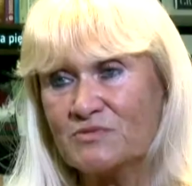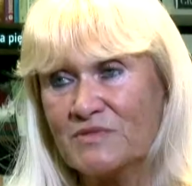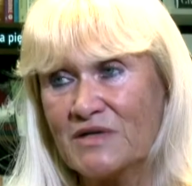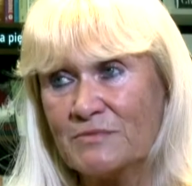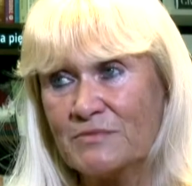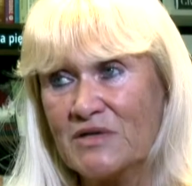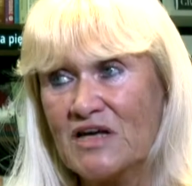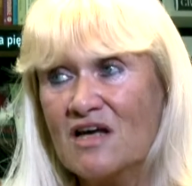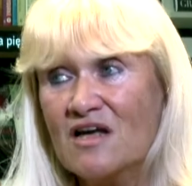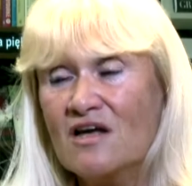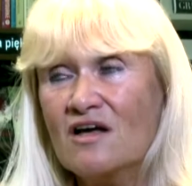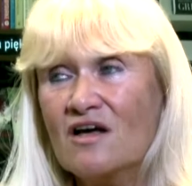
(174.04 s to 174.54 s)

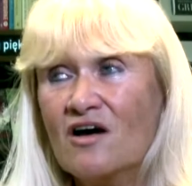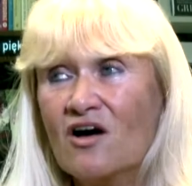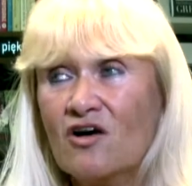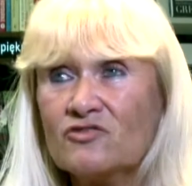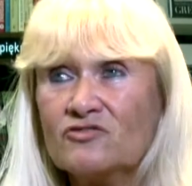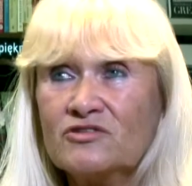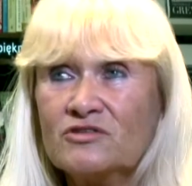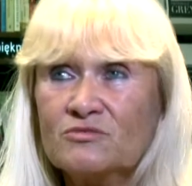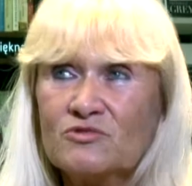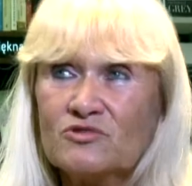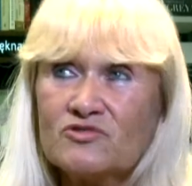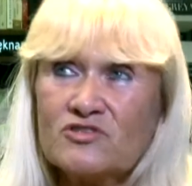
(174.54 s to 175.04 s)
mamie.
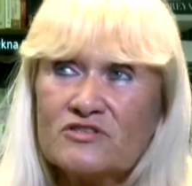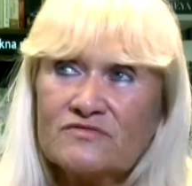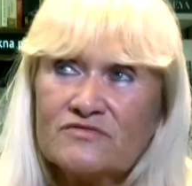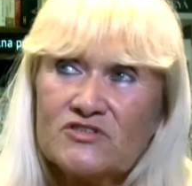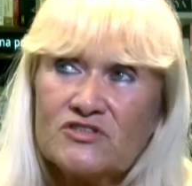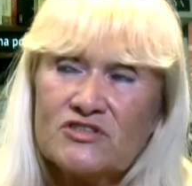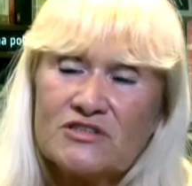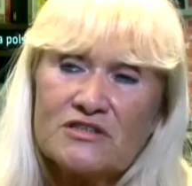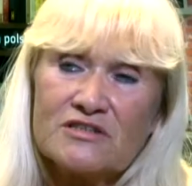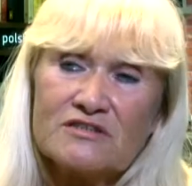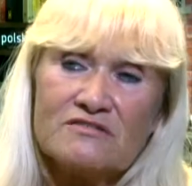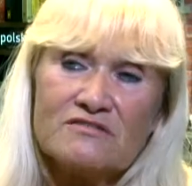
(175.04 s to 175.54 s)
O tym
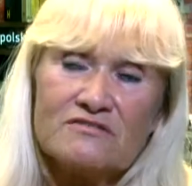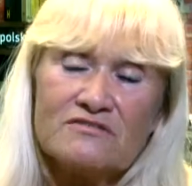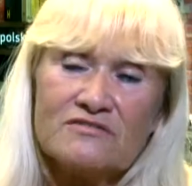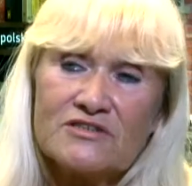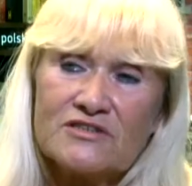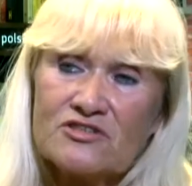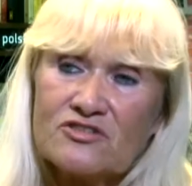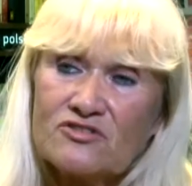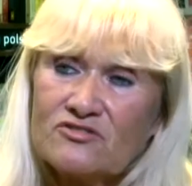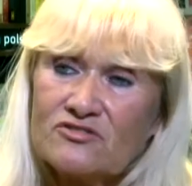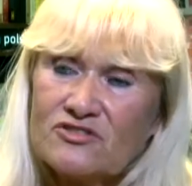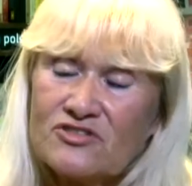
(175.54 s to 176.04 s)
oczywiście
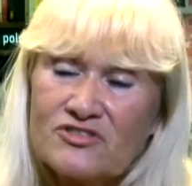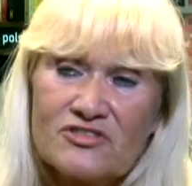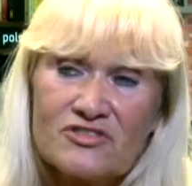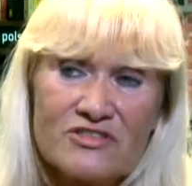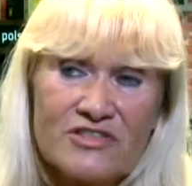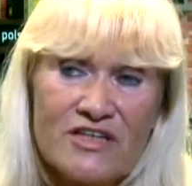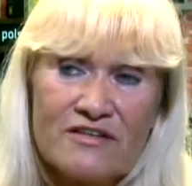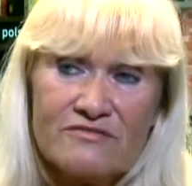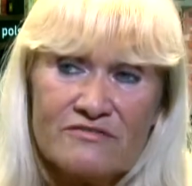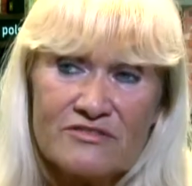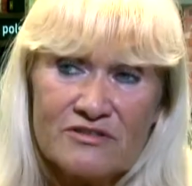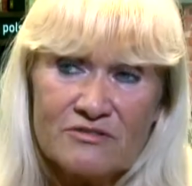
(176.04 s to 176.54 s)
większość
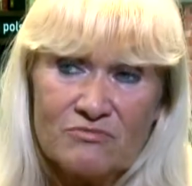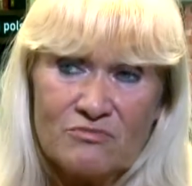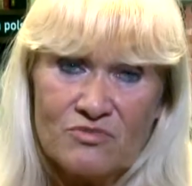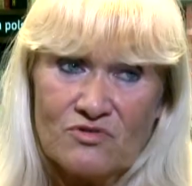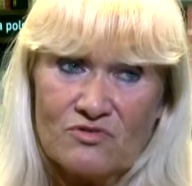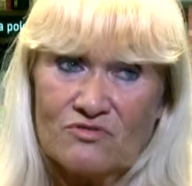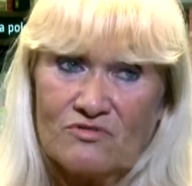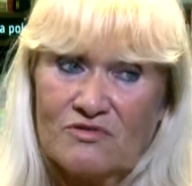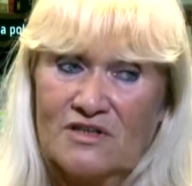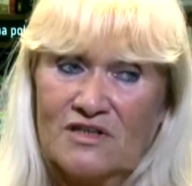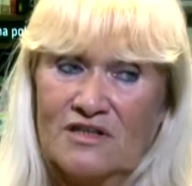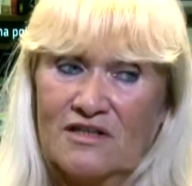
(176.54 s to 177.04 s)
nie wie,
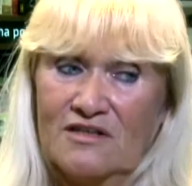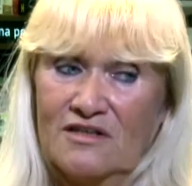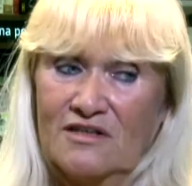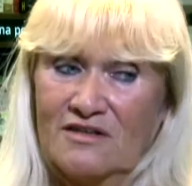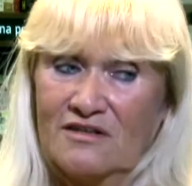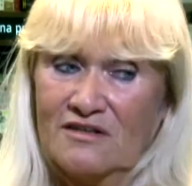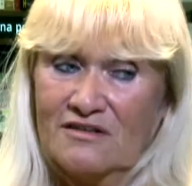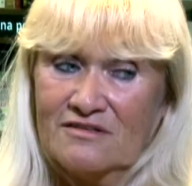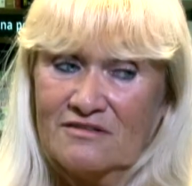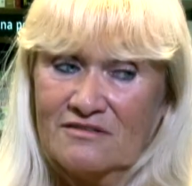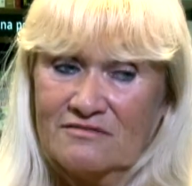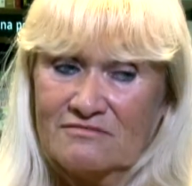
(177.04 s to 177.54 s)
bo
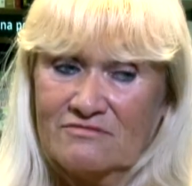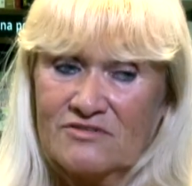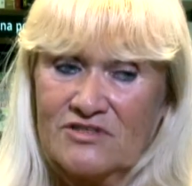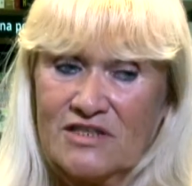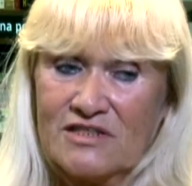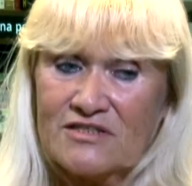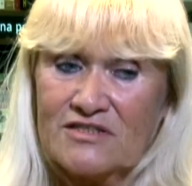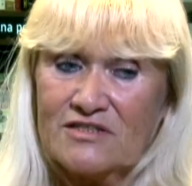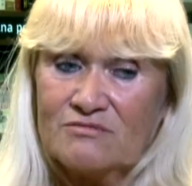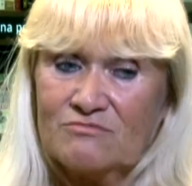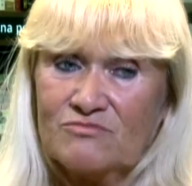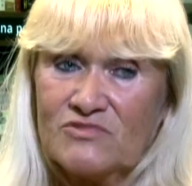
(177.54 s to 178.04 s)
y,
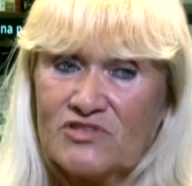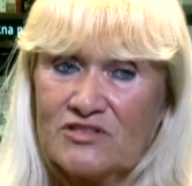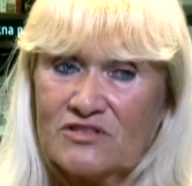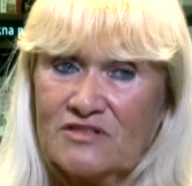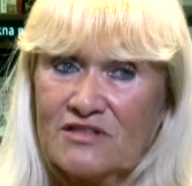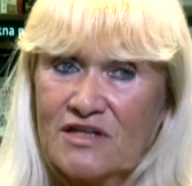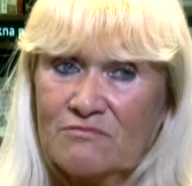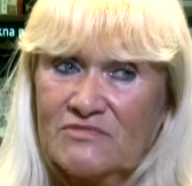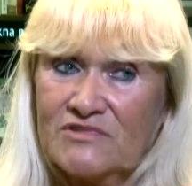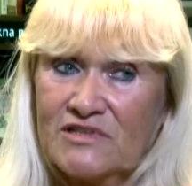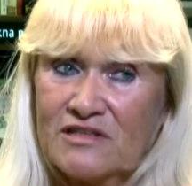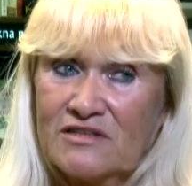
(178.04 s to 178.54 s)
czasem
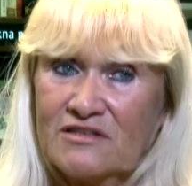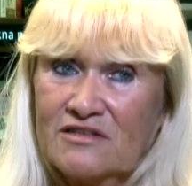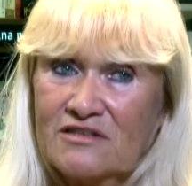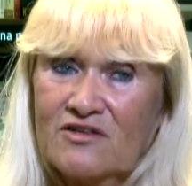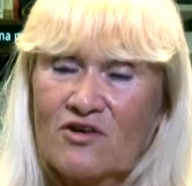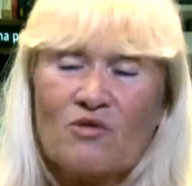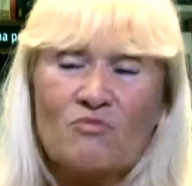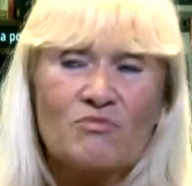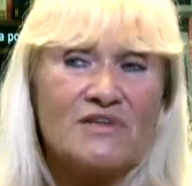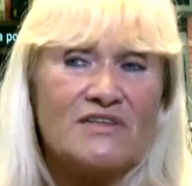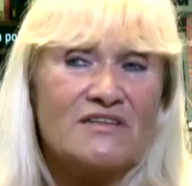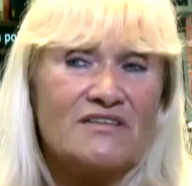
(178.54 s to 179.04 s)
czytam takie
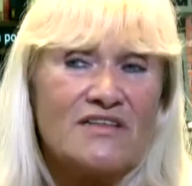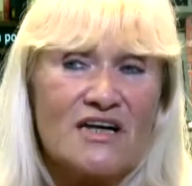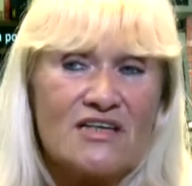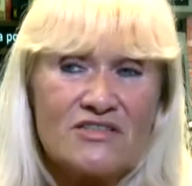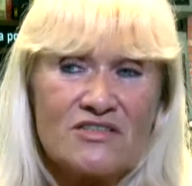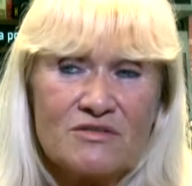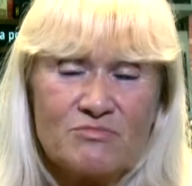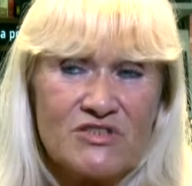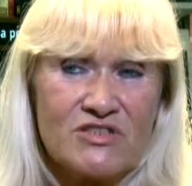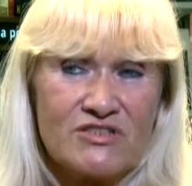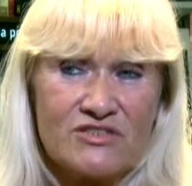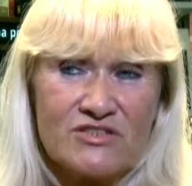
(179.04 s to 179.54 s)

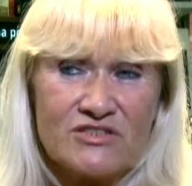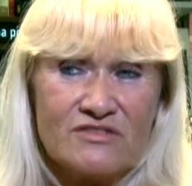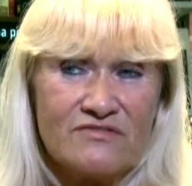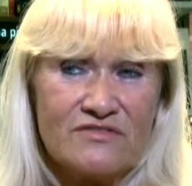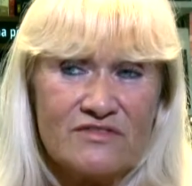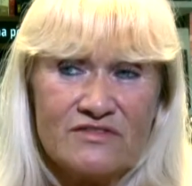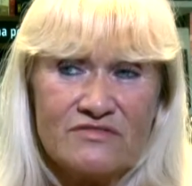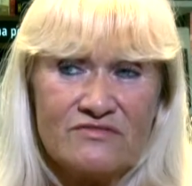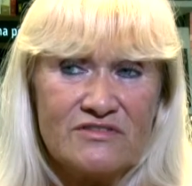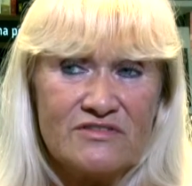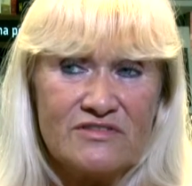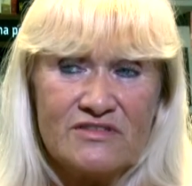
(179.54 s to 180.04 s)
komentarze
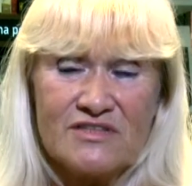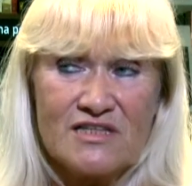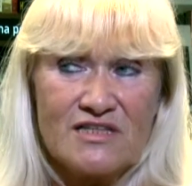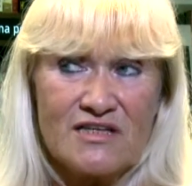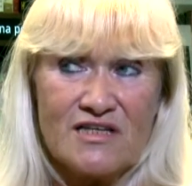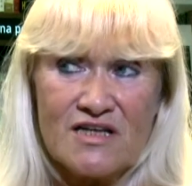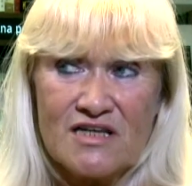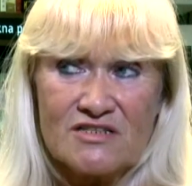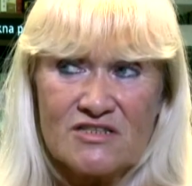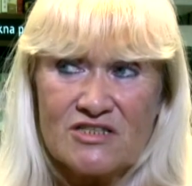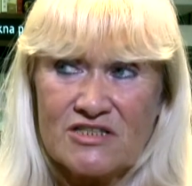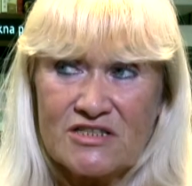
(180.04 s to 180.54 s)
przedziwne w
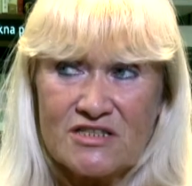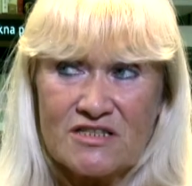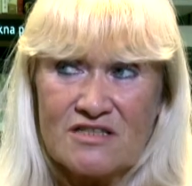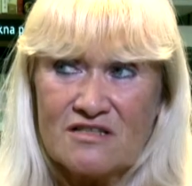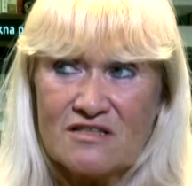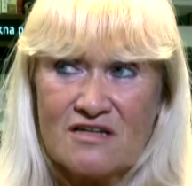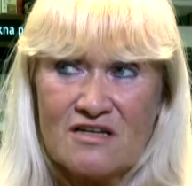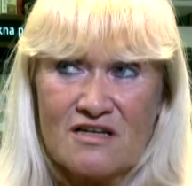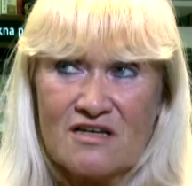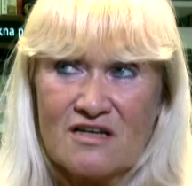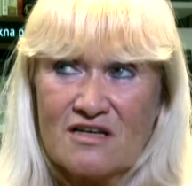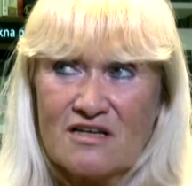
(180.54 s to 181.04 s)

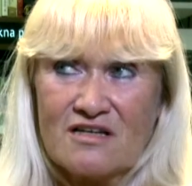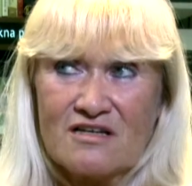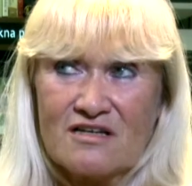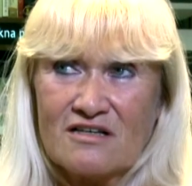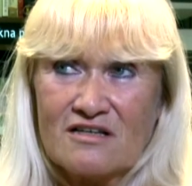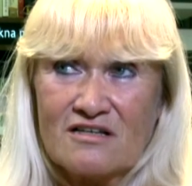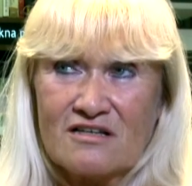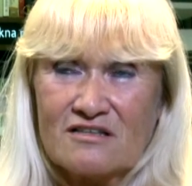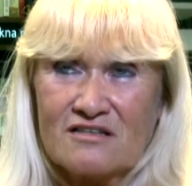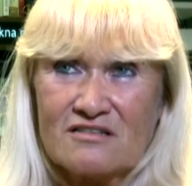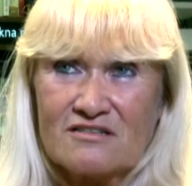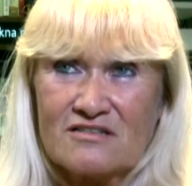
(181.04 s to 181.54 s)
internecie,
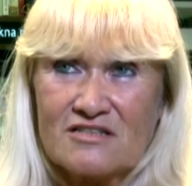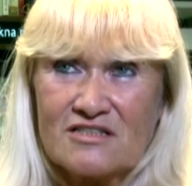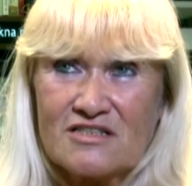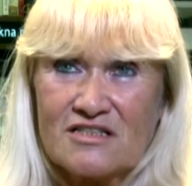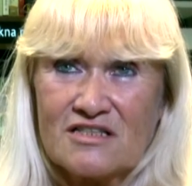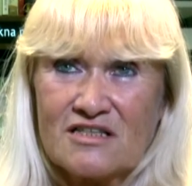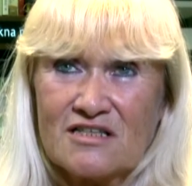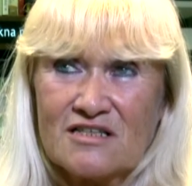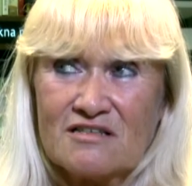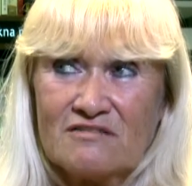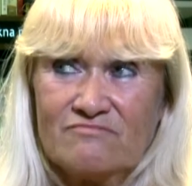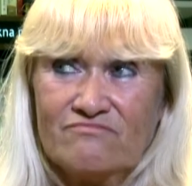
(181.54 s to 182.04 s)

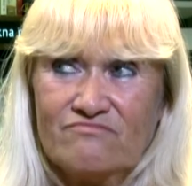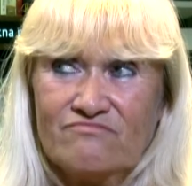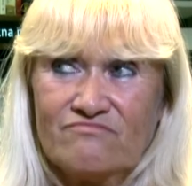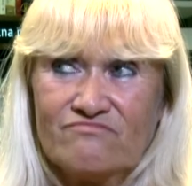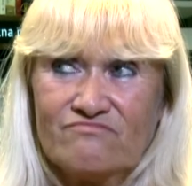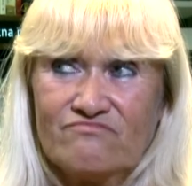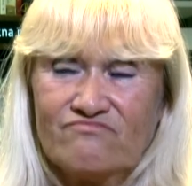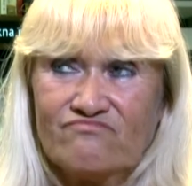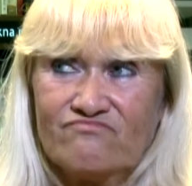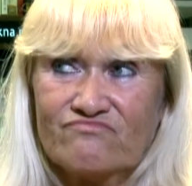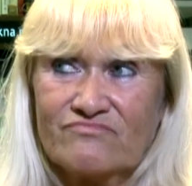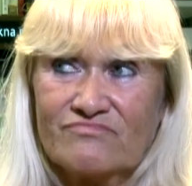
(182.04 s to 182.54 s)
że
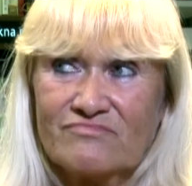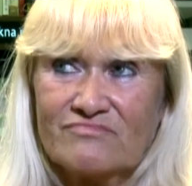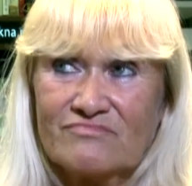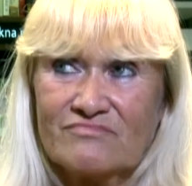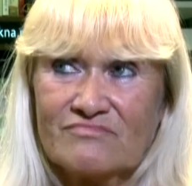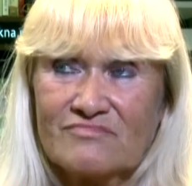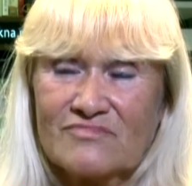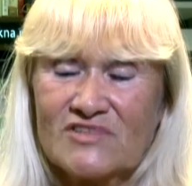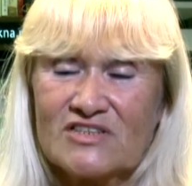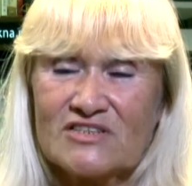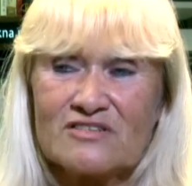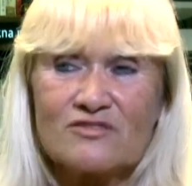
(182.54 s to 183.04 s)

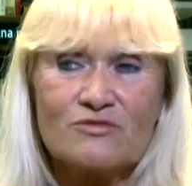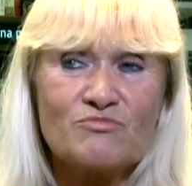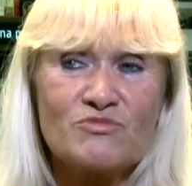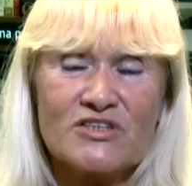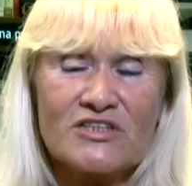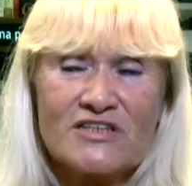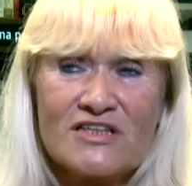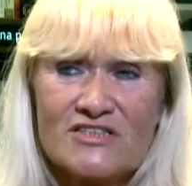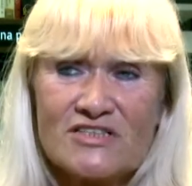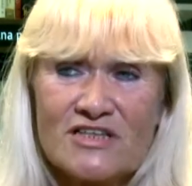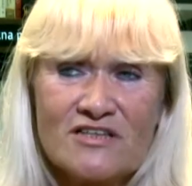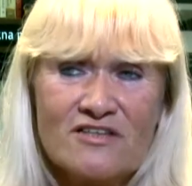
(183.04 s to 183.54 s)
jest to
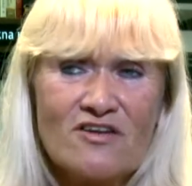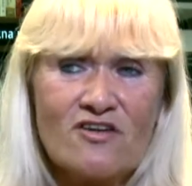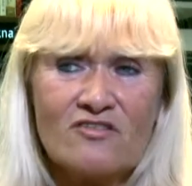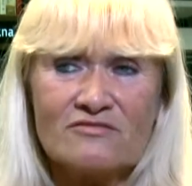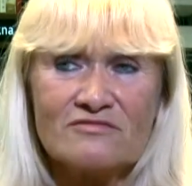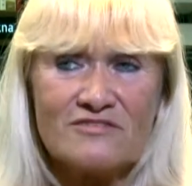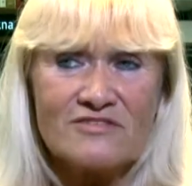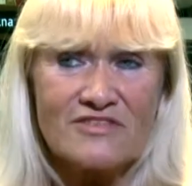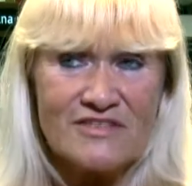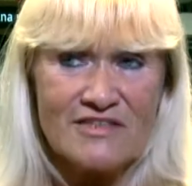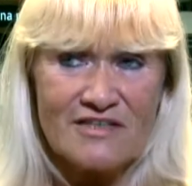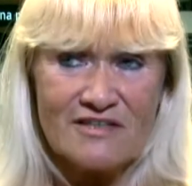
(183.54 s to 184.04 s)

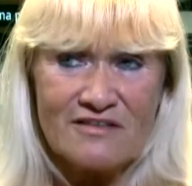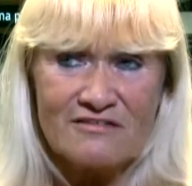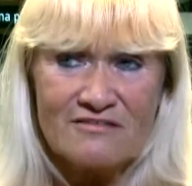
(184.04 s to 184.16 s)
przerażające.